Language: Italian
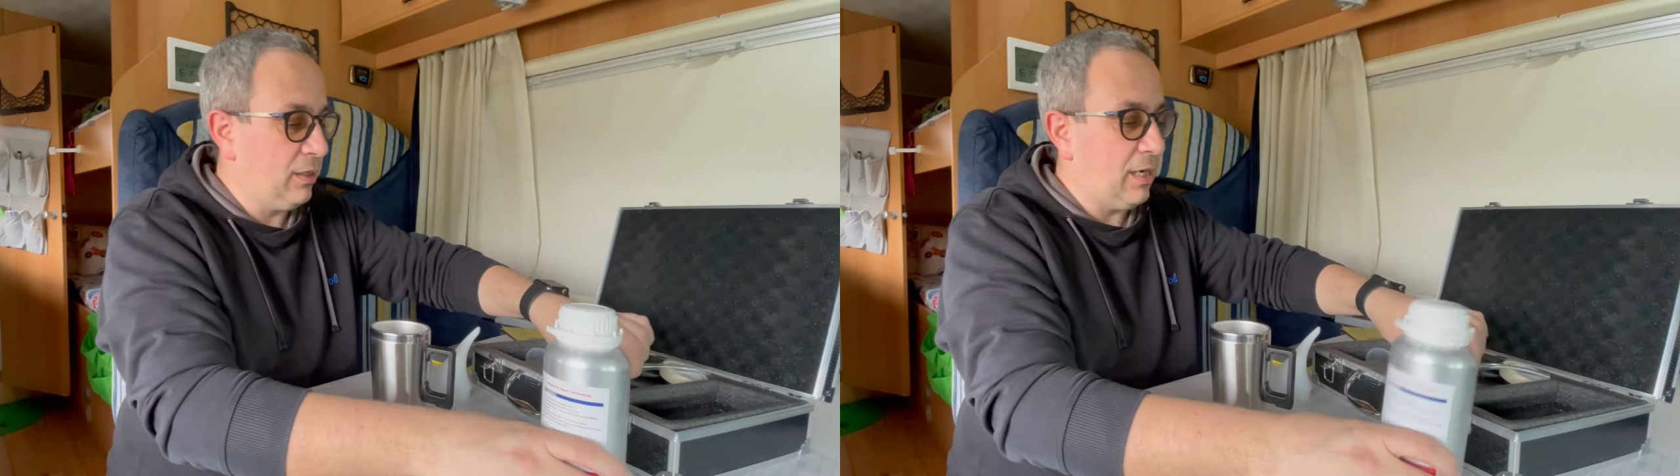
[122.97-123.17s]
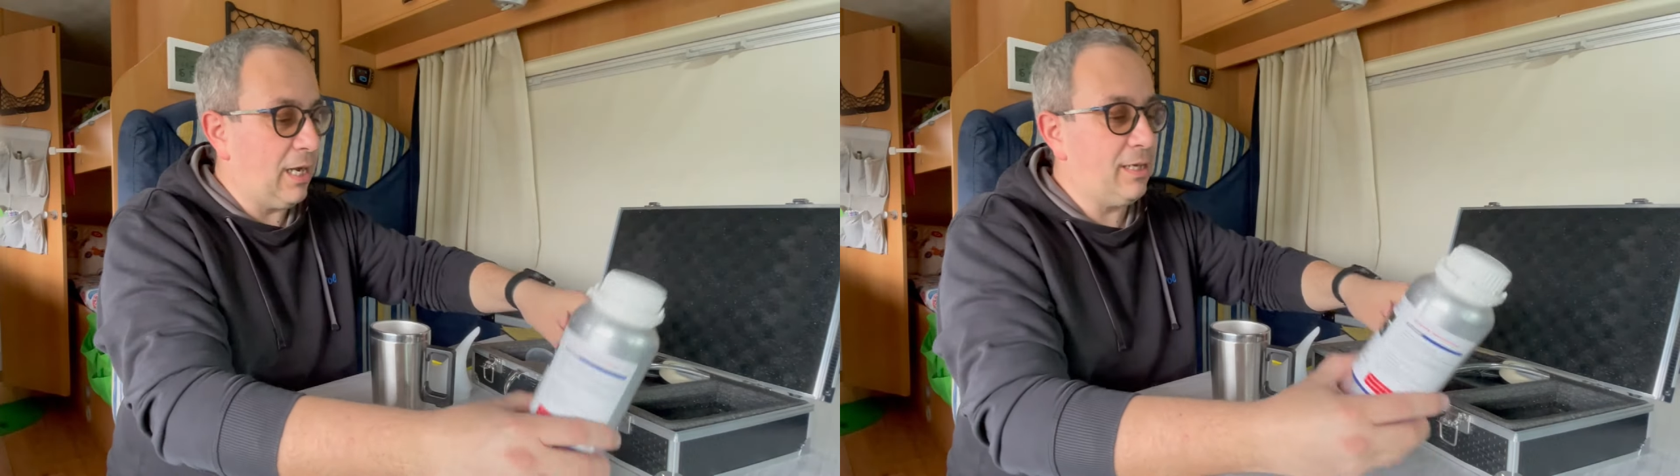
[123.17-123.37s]

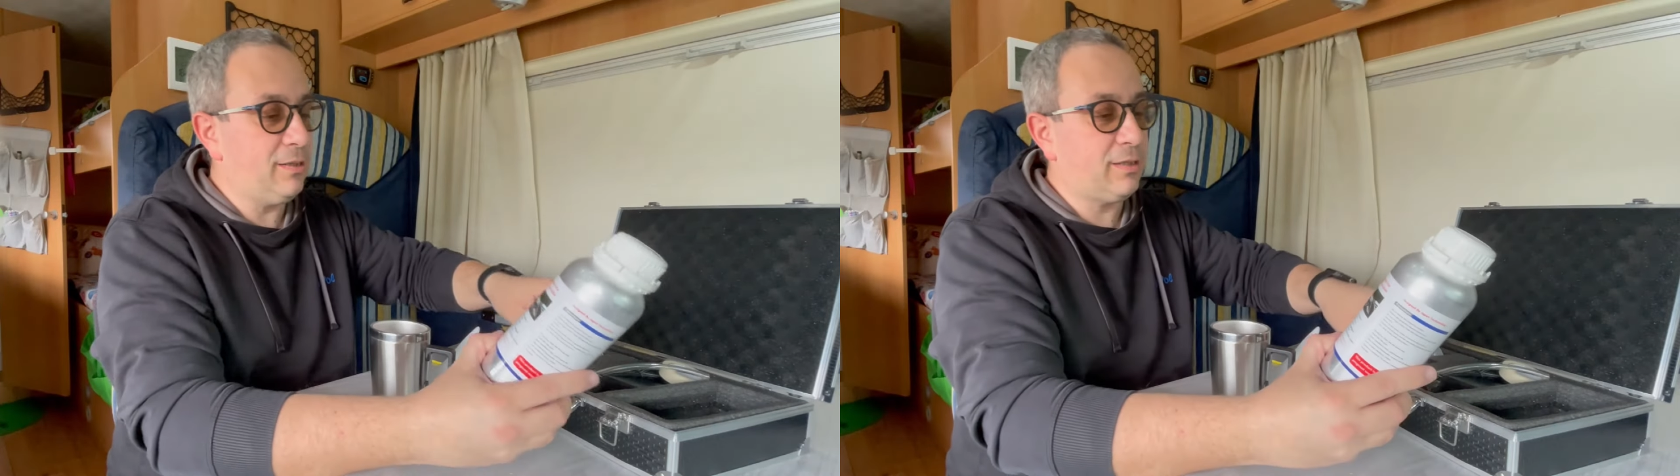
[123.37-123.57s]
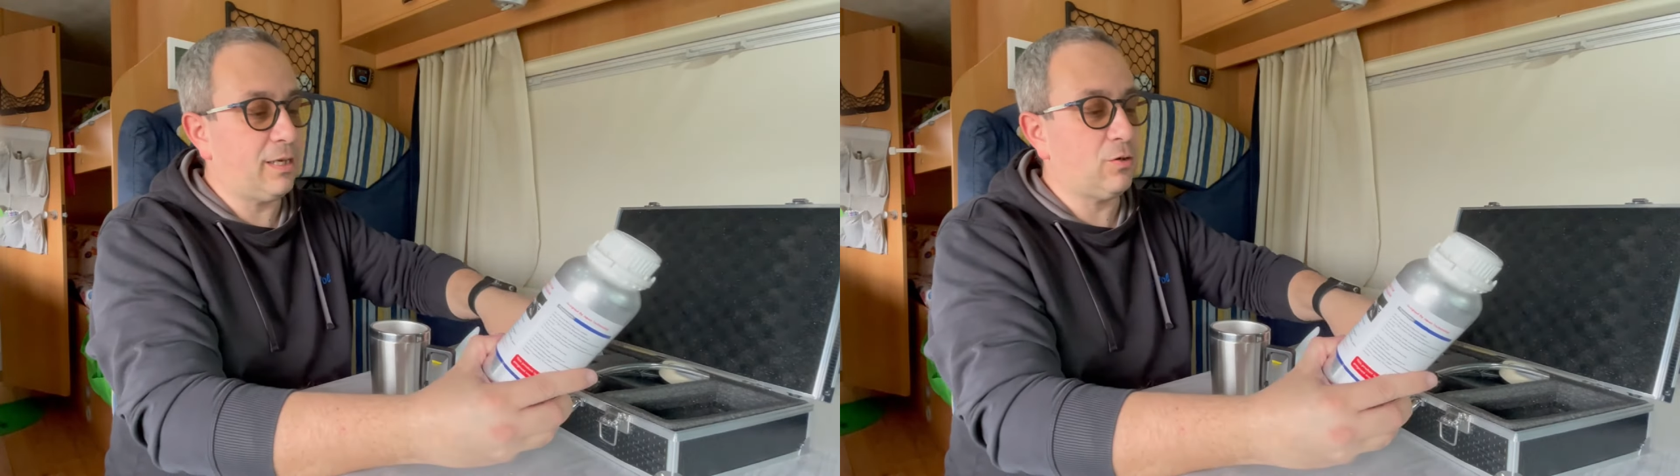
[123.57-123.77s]

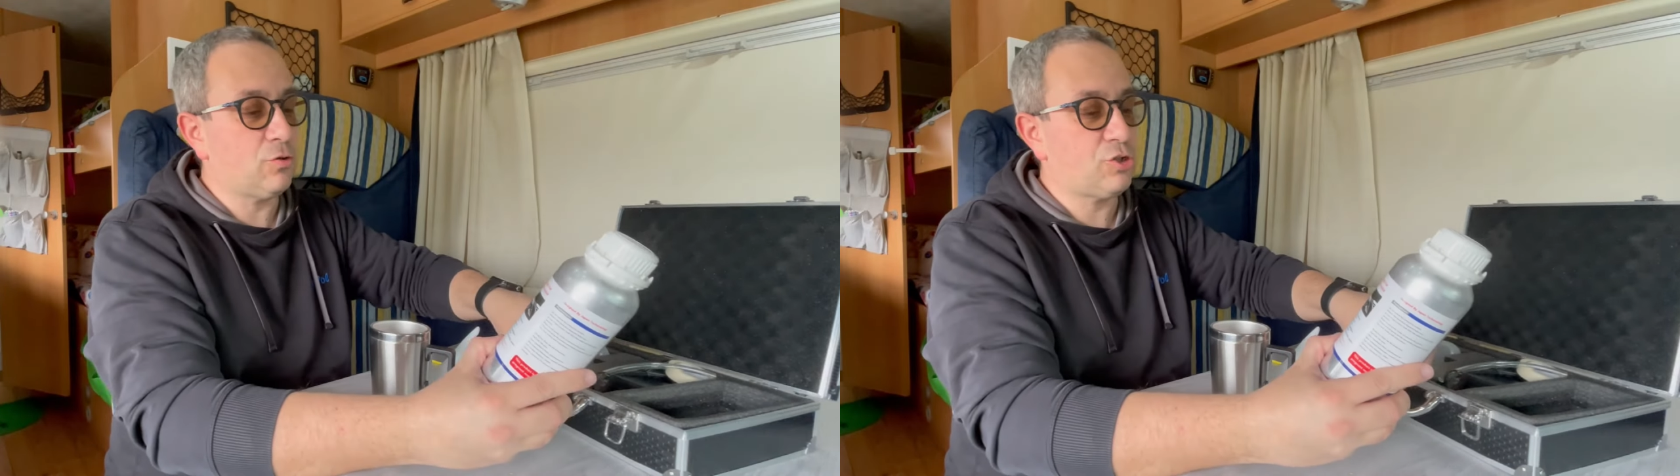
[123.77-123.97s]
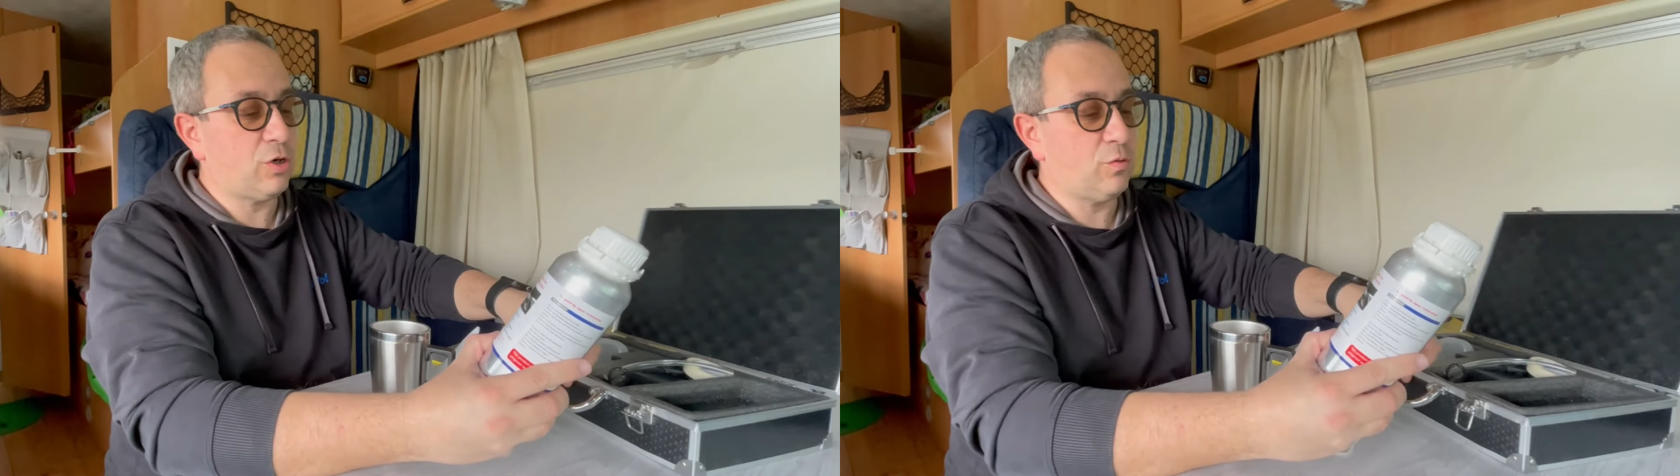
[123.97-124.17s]
all'interno
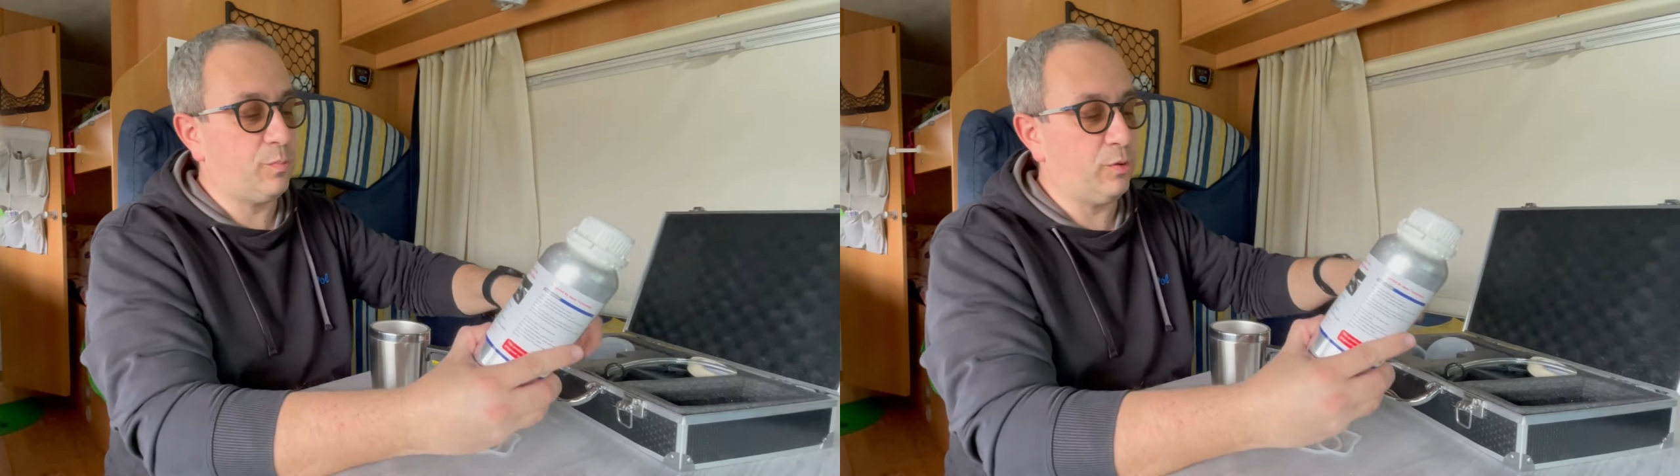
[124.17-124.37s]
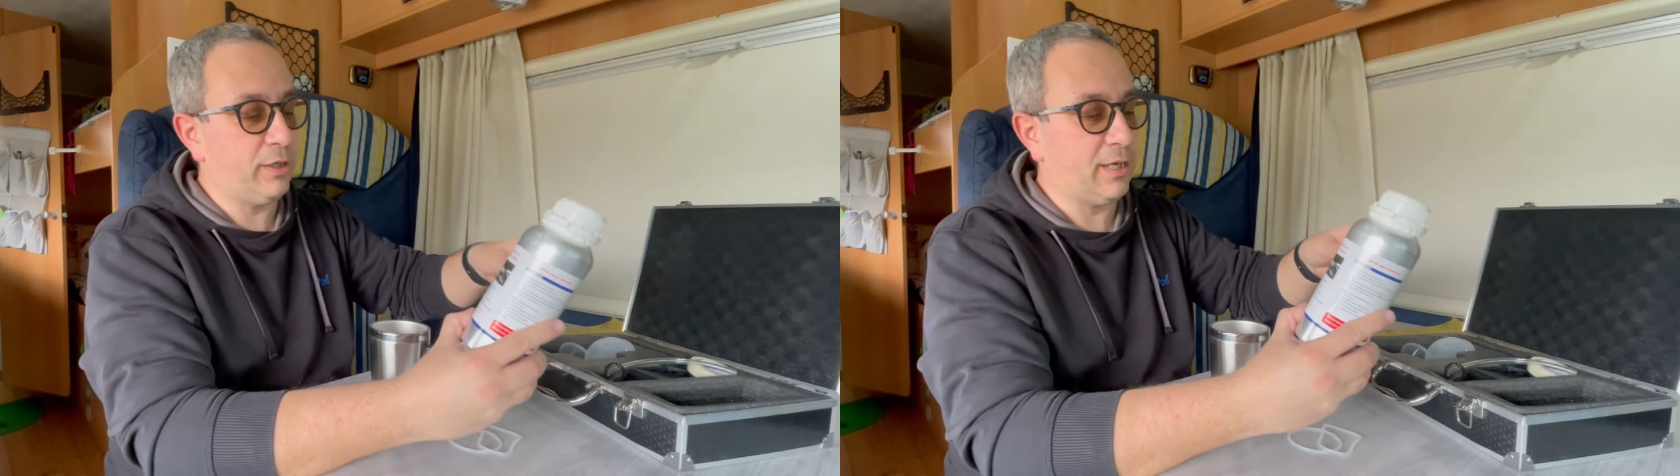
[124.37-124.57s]
c'è un
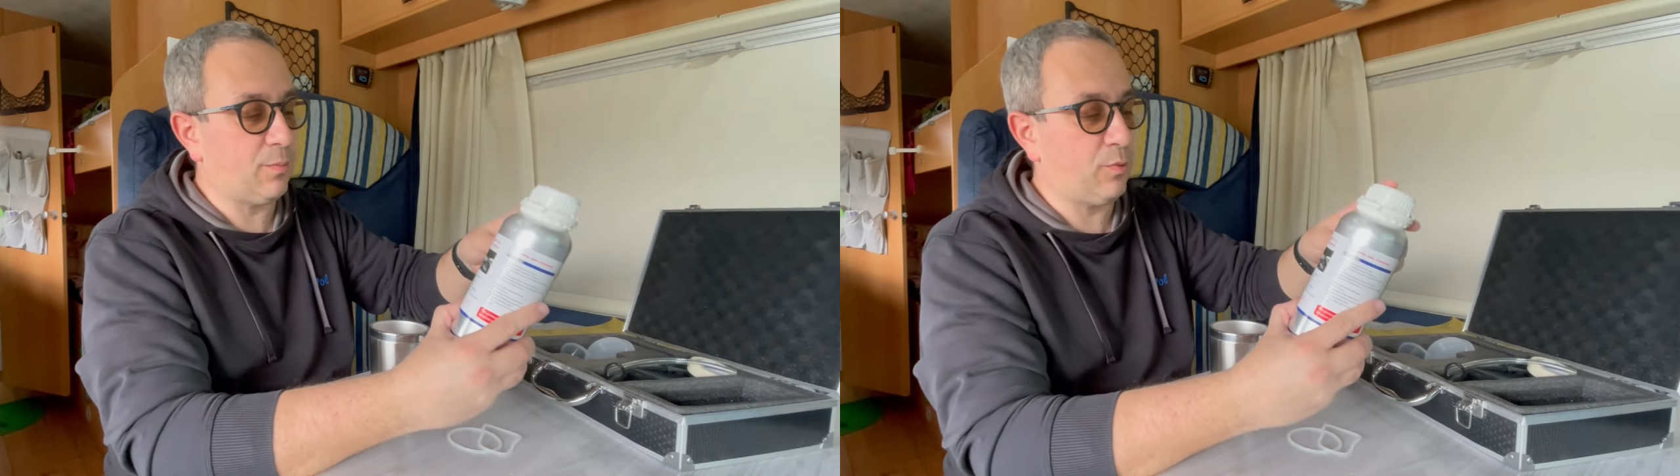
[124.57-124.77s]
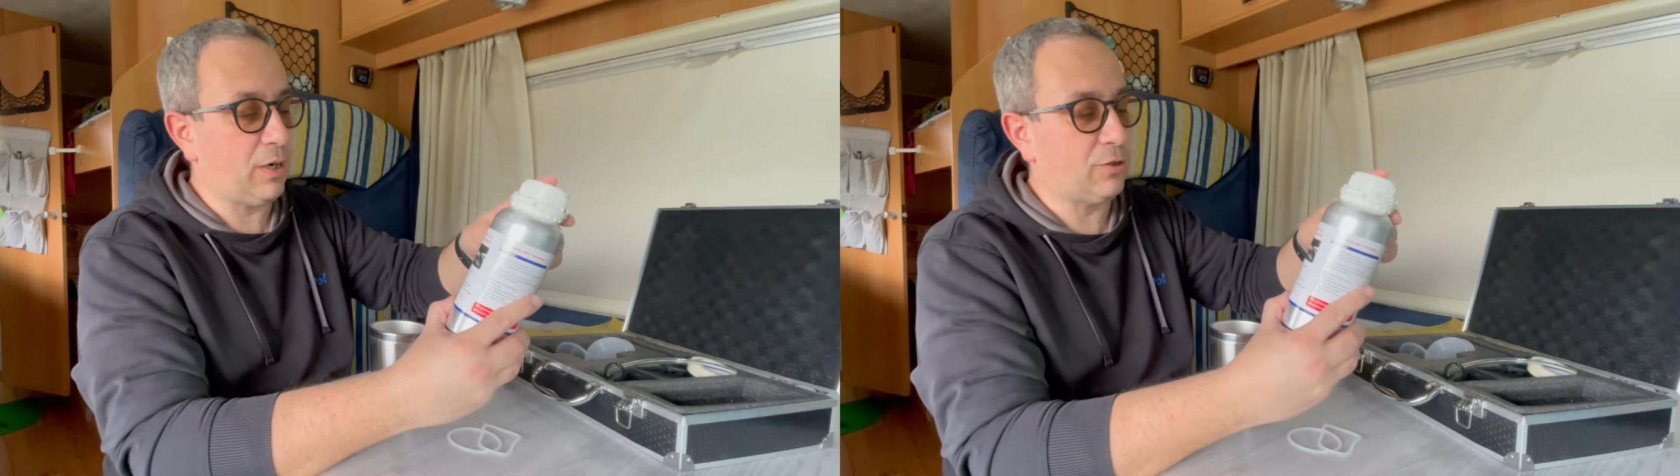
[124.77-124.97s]

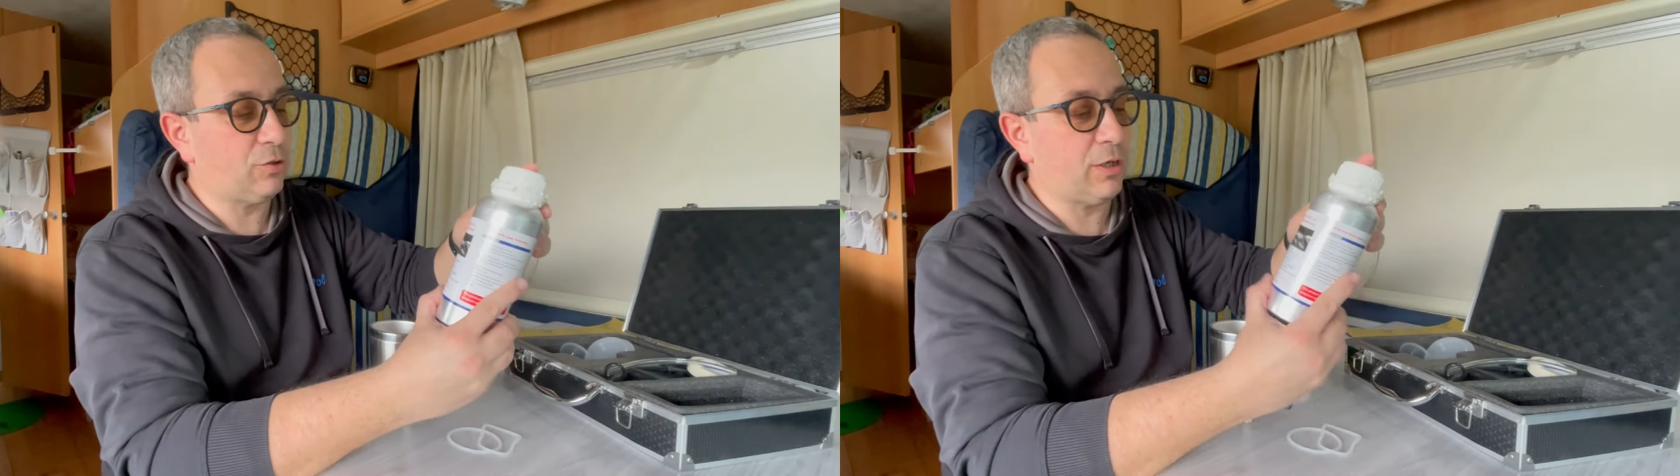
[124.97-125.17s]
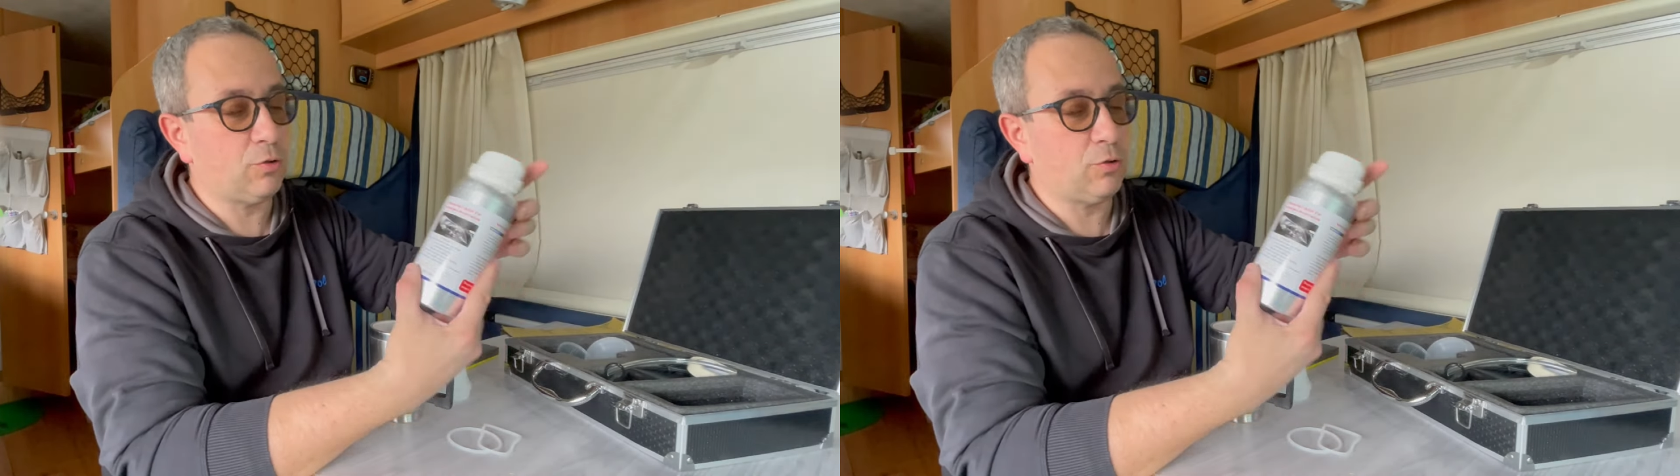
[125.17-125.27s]
policarbonato da